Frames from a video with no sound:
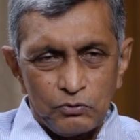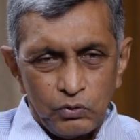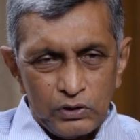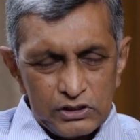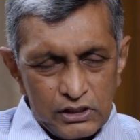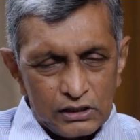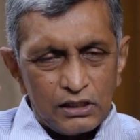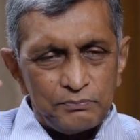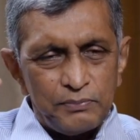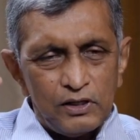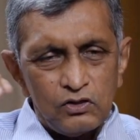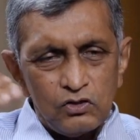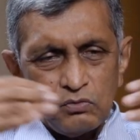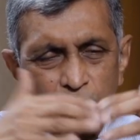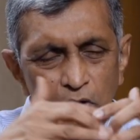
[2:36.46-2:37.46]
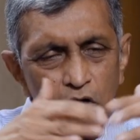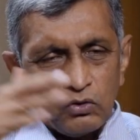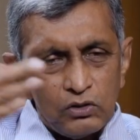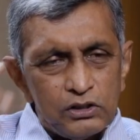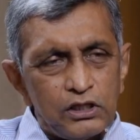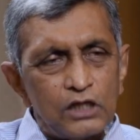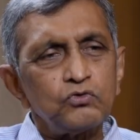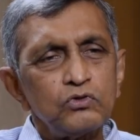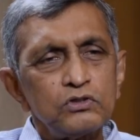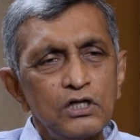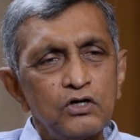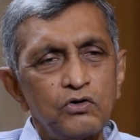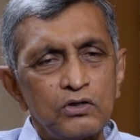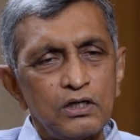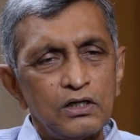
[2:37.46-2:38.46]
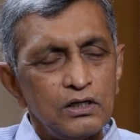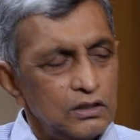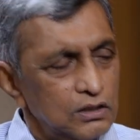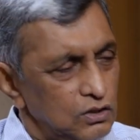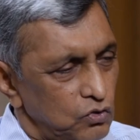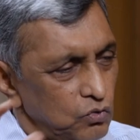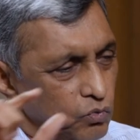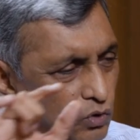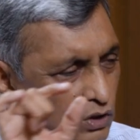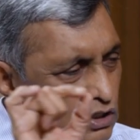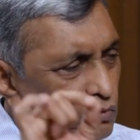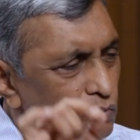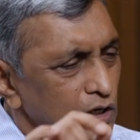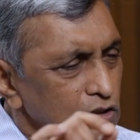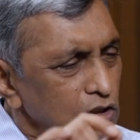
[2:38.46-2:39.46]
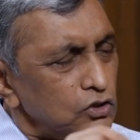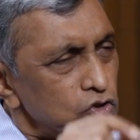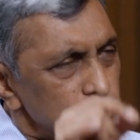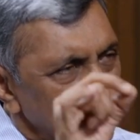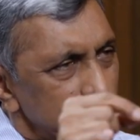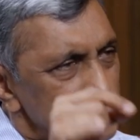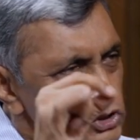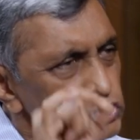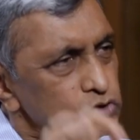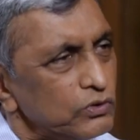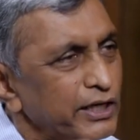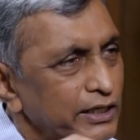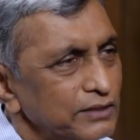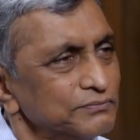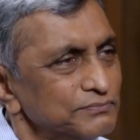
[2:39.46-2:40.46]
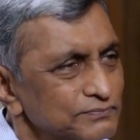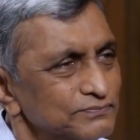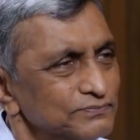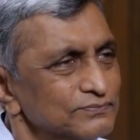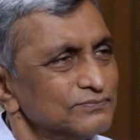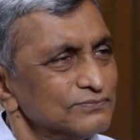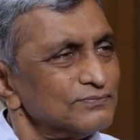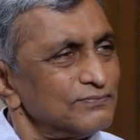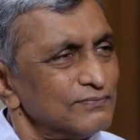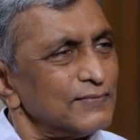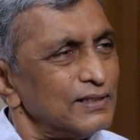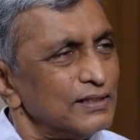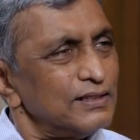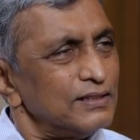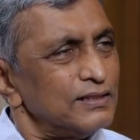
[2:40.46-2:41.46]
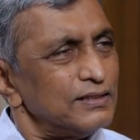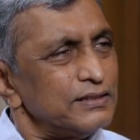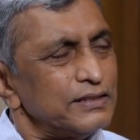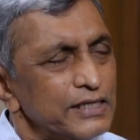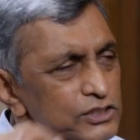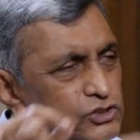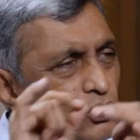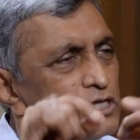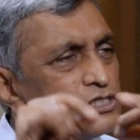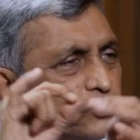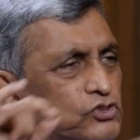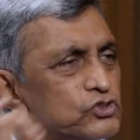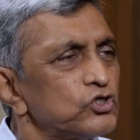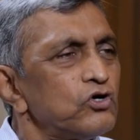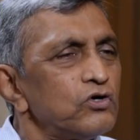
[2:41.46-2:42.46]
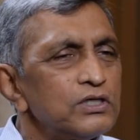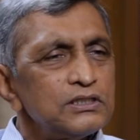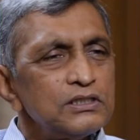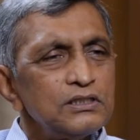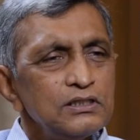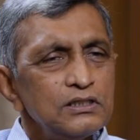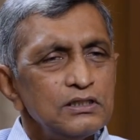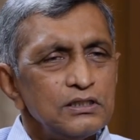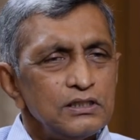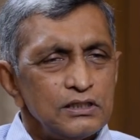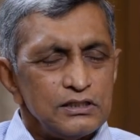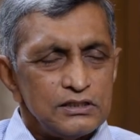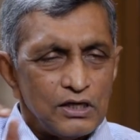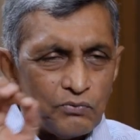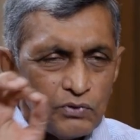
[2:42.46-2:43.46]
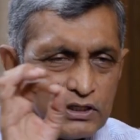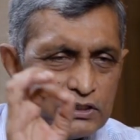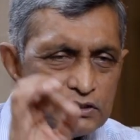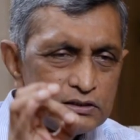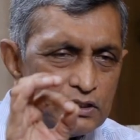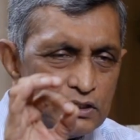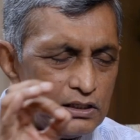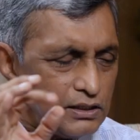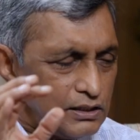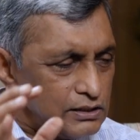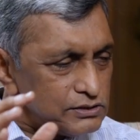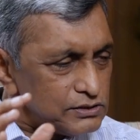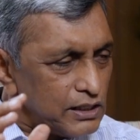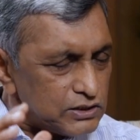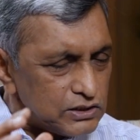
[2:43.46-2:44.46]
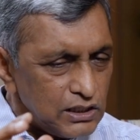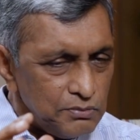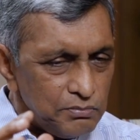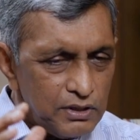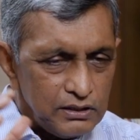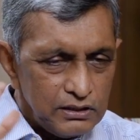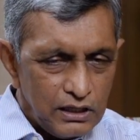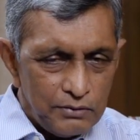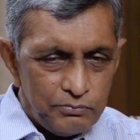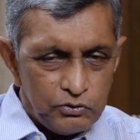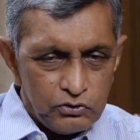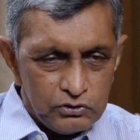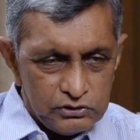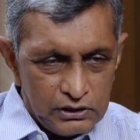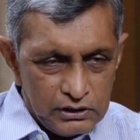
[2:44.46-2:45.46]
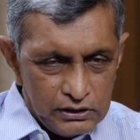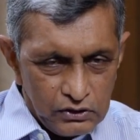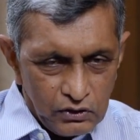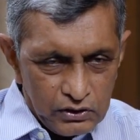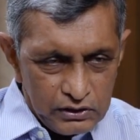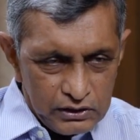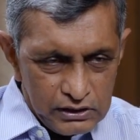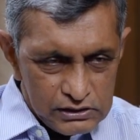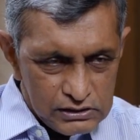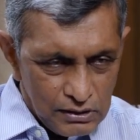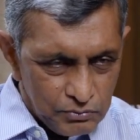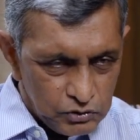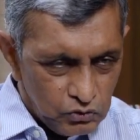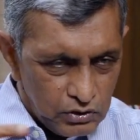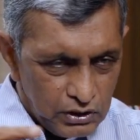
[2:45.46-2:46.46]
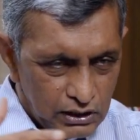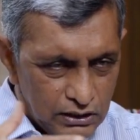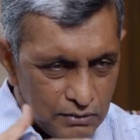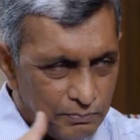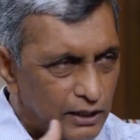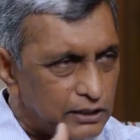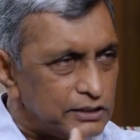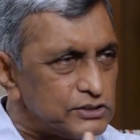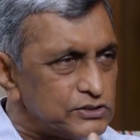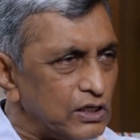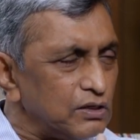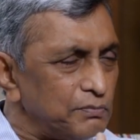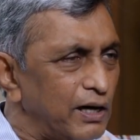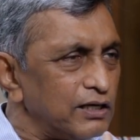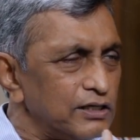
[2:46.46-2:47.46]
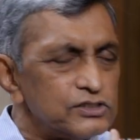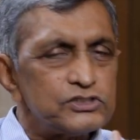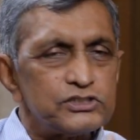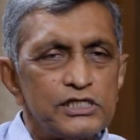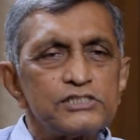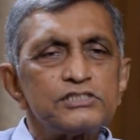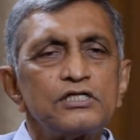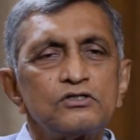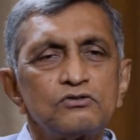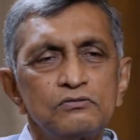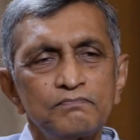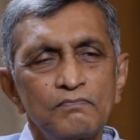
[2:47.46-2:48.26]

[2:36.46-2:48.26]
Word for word: కొన్ని సందర్భాల్లో బాగోలేదు అనుకున్నా కూడా ఉన్న వాళ్ళల్లో చాయిసెస్ ఉన్నాయి ఏ చాయిస్ ఎంచుకోవాలి ఎవరైతే ఈ సంక్షేమాన్ని అభివృద్ధిని రెంటిని సమతూకాన్ని పాటిస్తారో బ్యాలెన్స్ చేస్తారో